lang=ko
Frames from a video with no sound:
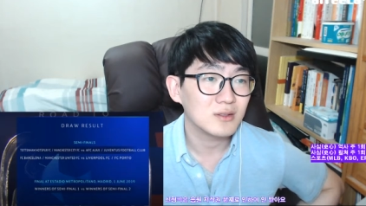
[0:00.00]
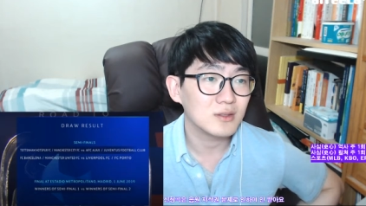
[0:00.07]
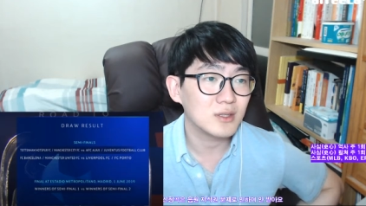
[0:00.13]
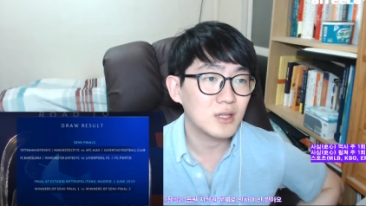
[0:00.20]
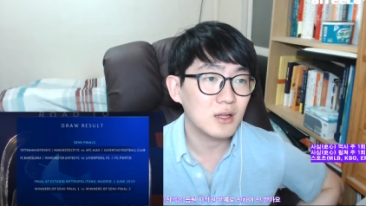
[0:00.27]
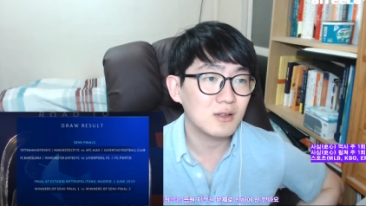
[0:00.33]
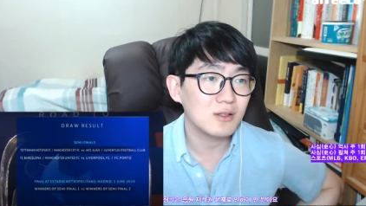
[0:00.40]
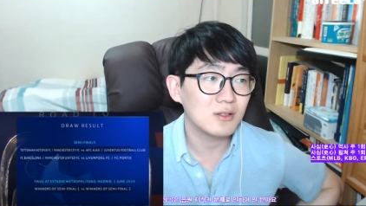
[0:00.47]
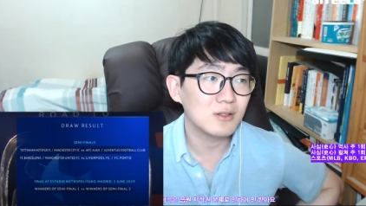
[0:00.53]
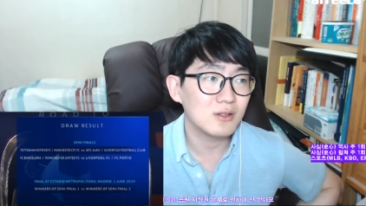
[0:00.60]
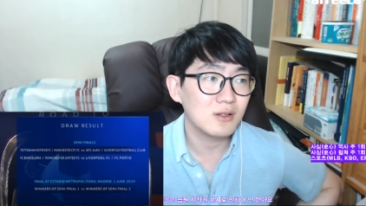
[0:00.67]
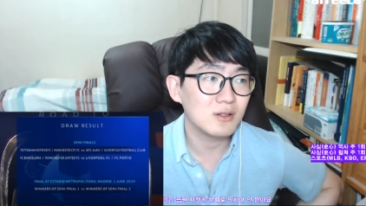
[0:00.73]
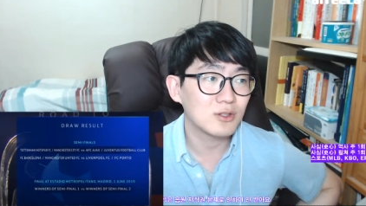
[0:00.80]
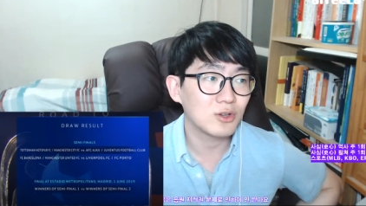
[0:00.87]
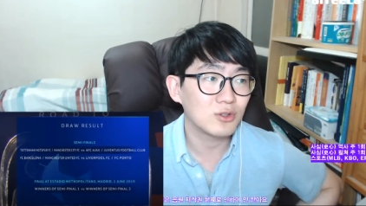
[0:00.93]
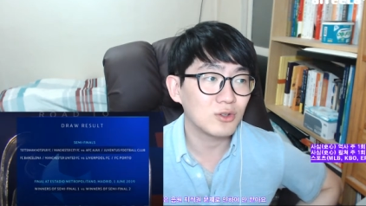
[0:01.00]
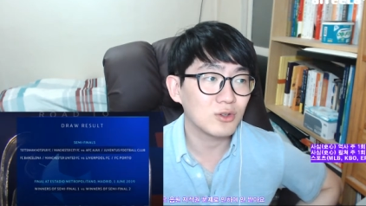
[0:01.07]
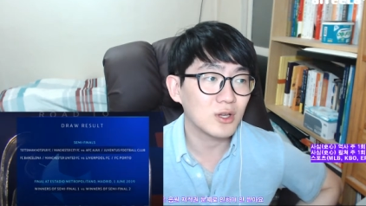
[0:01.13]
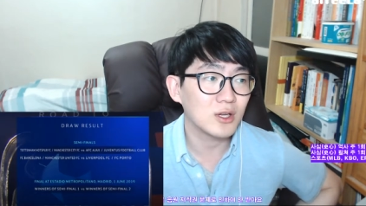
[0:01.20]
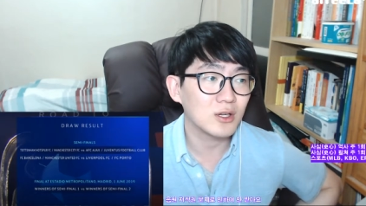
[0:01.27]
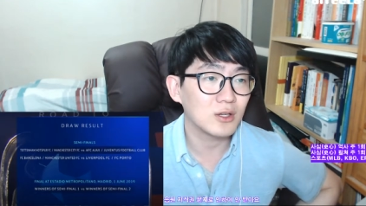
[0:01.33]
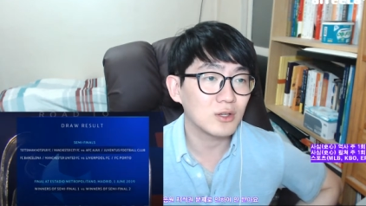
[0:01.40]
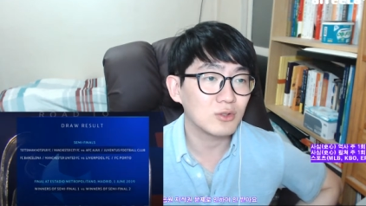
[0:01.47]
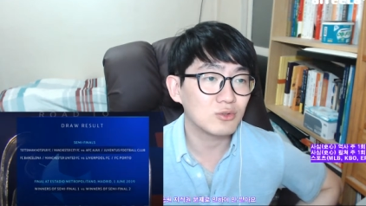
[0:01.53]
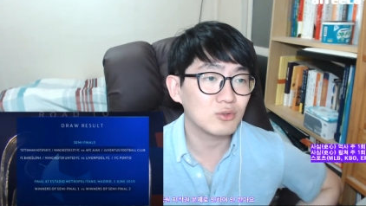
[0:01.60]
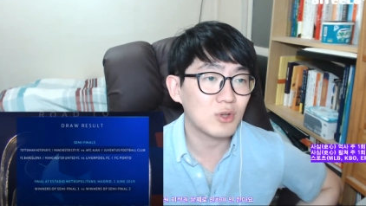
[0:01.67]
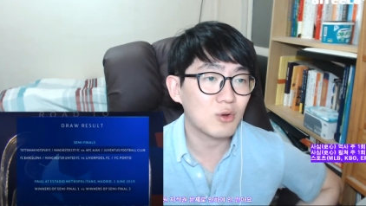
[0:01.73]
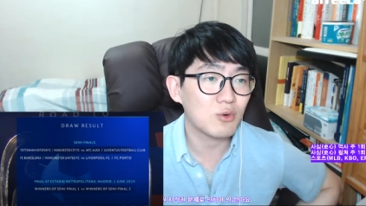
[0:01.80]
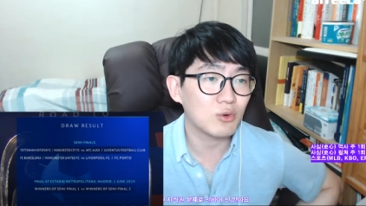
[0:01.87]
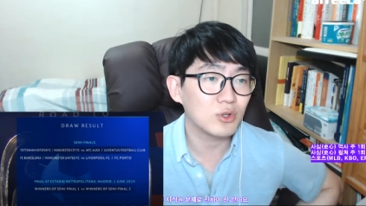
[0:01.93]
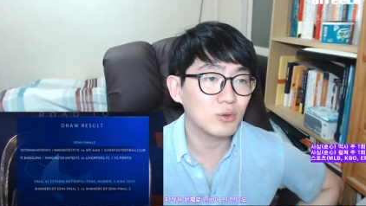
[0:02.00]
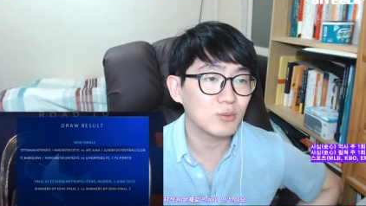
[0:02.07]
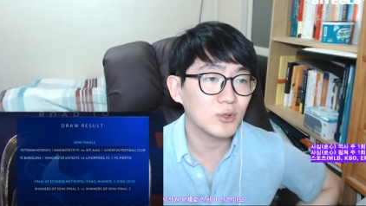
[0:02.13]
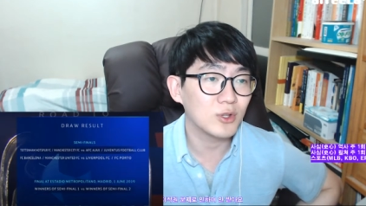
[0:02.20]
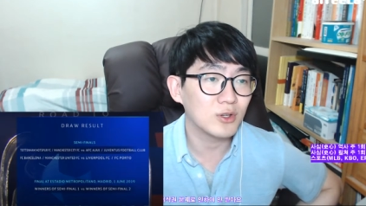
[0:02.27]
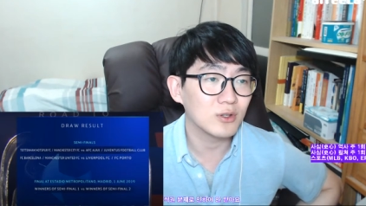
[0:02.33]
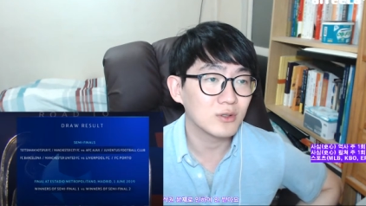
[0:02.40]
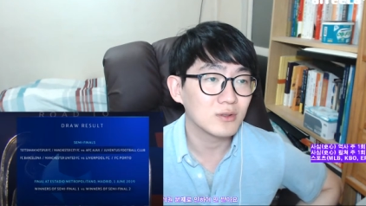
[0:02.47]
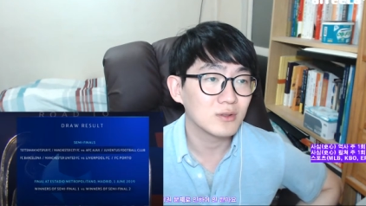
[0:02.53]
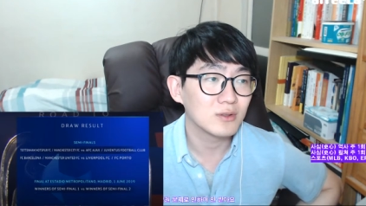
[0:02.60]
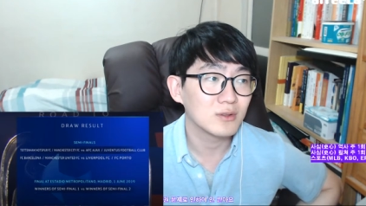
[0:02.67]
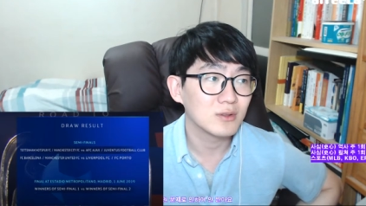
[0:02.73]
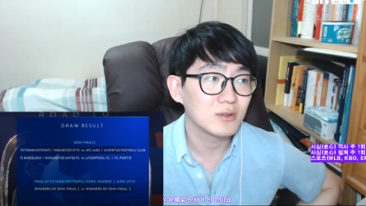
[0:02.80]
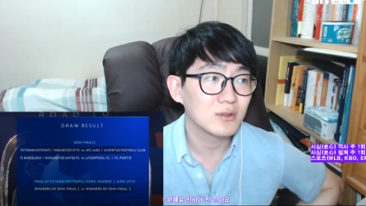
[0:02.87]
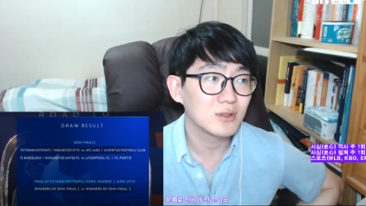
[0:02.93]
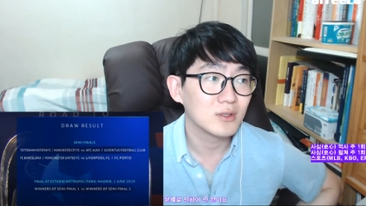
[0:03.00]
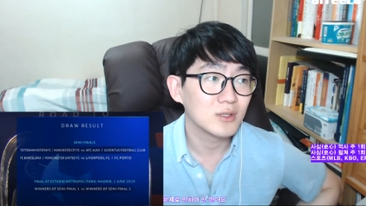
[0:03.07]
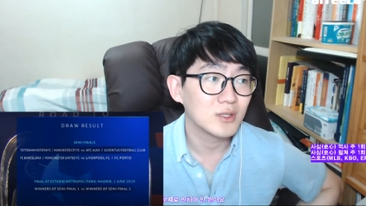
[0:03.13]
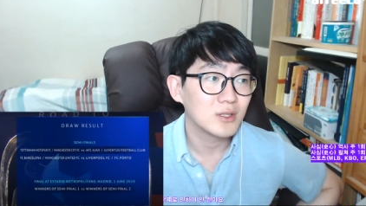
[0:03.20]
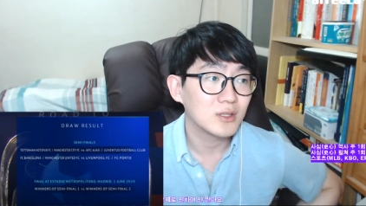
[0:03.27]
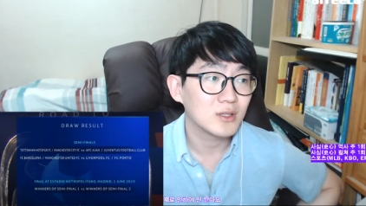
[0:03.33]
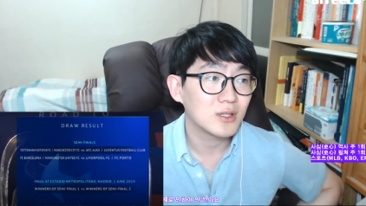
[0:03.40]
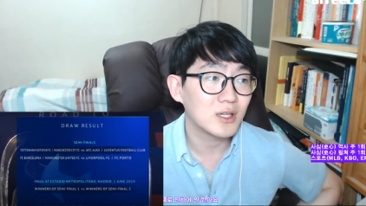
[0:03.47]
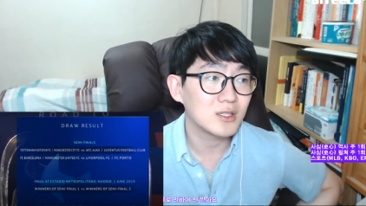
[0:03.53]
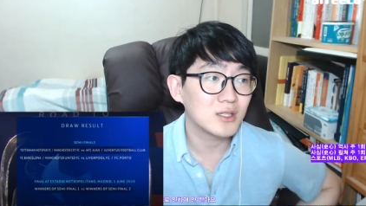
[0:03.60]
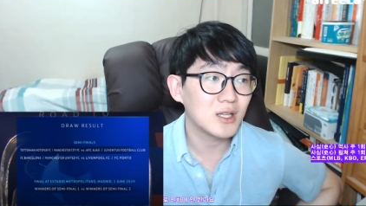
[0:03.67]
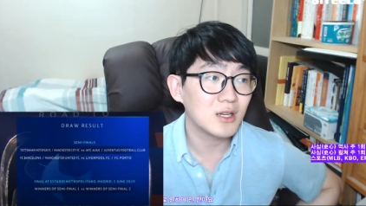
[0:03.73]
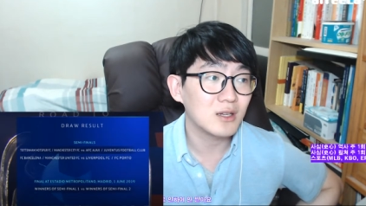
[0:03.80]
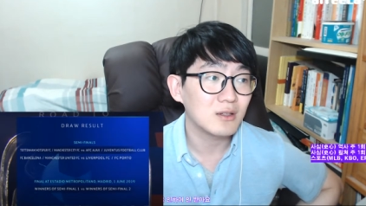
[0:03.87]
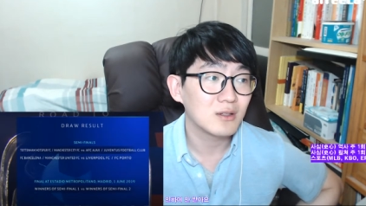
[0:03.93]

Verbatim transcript: 내일 저녁에 중계권이 없네요. 대신에